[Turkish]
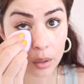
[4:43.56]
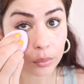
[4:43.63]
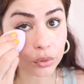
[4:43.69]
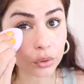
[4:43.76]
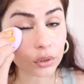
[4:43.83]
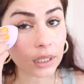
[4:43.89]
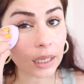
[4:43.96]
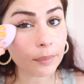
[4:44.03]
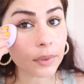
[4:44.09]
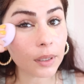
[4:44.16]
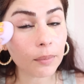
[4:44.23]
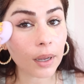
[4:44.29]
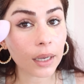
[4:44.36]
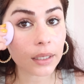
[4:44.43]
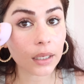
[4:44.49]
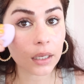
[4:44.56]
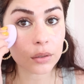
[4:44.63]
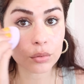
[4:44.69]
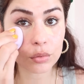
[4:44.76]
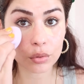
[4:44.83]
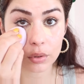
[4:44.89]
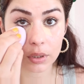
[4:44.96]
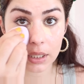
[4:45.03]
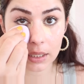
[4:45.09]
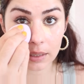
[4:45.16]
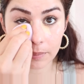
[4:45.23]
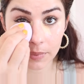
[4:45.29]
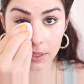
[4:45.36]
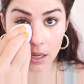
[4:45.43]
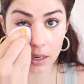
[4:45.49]
Bunu nemli makyaj
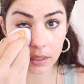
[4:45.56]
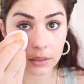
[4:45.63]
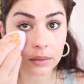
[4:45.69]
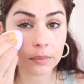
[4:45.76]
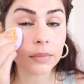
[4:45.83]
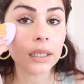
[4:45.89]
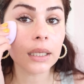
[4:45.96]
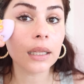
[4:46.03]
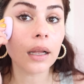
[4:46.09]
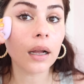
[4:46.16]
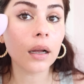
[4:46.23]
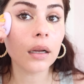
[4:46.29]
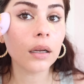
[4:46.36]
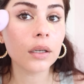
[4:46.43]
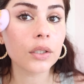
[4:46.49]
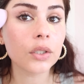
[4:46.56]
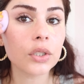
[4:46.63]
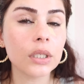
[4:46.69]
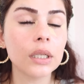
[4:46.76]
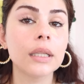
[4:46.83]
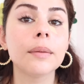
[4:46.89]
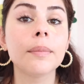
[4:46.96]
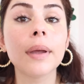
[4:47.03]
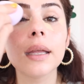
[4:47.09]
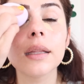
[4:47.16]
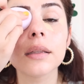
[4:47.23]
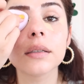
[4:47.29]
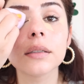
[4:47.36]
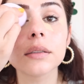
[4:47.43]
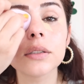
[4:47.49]
süngerim yardımıyla cildime
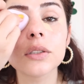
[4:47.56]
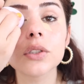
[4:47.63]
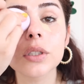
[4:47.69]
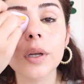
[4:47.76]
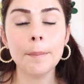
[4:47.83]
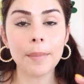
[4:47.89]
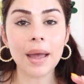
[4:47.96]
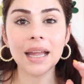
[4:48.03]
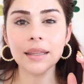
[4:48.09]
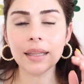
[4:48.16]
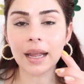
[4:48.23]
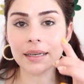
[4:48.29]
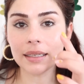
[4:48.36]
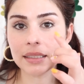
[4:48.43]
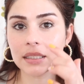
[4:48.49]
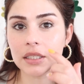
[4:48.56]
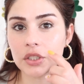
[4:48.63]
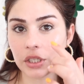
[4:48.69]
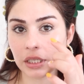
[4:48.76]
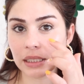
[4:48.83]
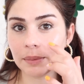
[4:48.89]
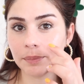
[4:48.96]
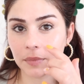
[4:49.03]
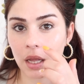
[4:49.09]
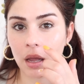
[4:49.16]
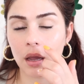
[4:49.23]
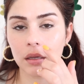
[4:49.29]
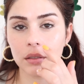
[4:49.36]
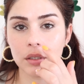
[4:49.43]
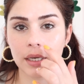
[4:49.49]
dağıtacağım. Ben neredeyse cildimle
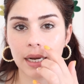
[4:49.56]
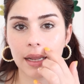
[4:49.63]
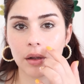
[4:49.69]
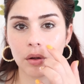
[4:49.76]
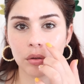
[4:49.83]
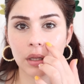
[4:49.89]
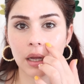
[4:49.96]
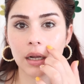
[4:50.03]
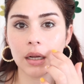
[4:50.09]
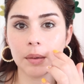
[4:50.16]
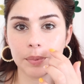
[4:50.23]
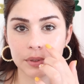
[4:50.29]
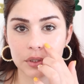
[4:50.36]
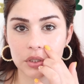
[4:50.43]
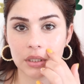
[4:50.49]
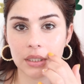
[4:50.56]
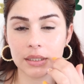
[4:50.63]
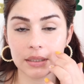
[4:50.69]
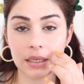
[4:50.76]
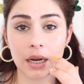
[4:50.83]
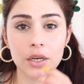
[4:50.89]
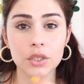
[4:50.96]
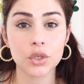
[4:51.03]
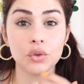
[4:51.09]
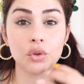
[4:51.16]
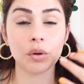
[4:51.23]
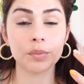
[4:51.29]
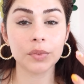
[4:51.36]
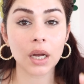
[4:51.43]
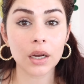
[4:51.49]
aynı renk olan kapatıcıları tercih
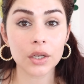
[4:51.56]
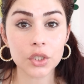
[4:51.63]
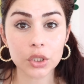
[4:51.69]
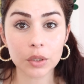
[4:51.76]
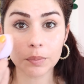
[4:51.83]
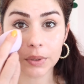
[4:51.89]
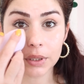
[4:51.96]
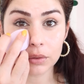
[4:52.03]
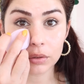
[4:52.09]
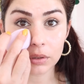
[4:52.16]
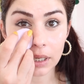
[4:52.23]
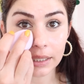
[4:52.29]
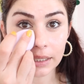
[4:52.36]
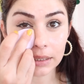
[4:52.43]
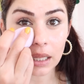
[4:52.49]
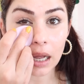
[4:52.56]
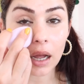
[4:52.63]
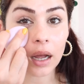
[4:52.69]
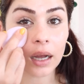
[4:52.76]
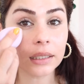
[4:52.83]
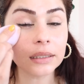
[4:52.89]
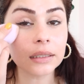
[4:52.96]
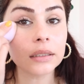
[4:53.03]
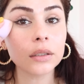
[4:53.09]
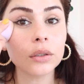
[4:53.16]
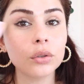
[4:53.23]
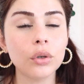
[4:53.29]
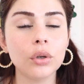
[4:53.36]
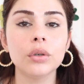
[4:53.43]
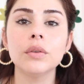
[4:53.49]
ediyorum. Daha açık bir hani daha
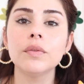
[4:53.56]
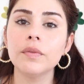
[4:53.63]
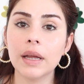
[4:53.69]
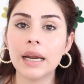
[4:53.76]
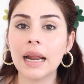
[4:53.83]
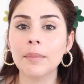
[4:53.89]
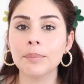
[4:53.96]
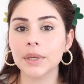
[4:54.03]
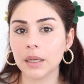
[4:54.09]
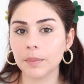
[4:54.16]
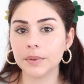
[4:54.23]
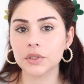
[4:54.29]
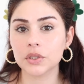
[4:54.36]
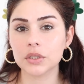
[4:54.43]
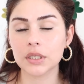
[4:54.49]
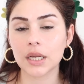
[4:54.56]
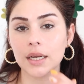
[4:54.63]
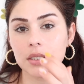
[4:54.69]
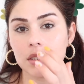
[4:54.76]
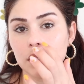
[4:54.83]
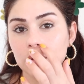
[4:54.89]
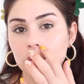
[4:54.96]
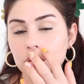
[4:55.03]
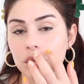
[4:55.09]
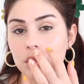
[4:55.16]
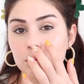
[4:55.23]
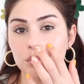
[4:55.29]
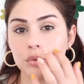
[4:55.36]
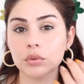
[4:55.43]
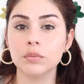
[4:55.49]
aydınlık görünüm veren bir kapatıcı tercih
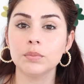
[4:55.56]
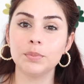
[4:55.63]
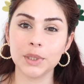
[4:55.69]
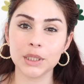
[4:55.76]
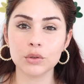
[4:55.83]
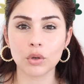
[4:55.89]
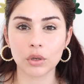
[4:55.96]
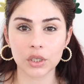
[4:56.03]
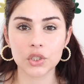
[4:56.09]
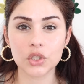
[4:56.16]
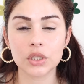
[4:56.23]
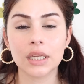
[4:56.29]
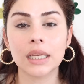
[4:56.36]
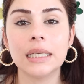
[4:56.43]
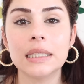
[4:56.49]
ediyorsanız bunun bir ton açığına